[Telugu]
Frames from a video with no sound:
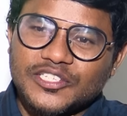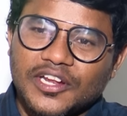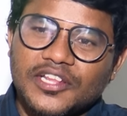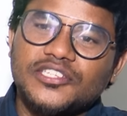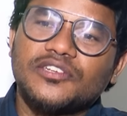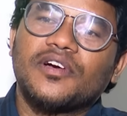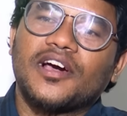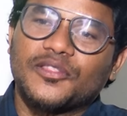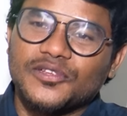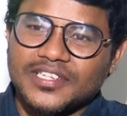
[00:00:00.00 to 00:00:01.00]
చిరంజీవి
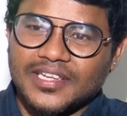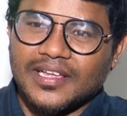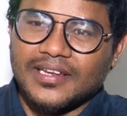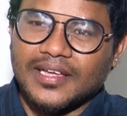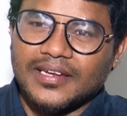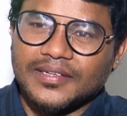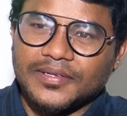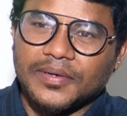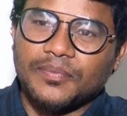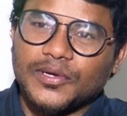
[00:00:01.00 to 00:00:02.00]
గారితో చేయాలి అని
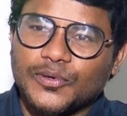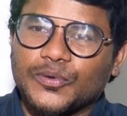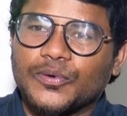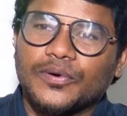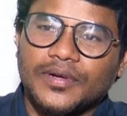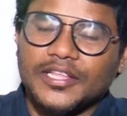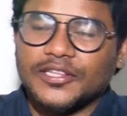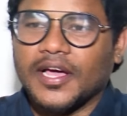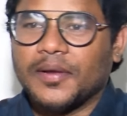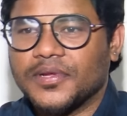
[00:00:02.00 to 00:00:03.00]
మీకు
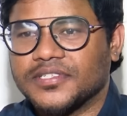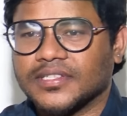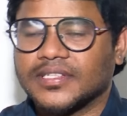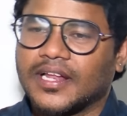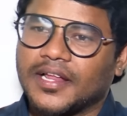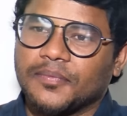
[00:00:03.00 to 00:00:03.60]
ఎందుకు అనిపించింది ఎలా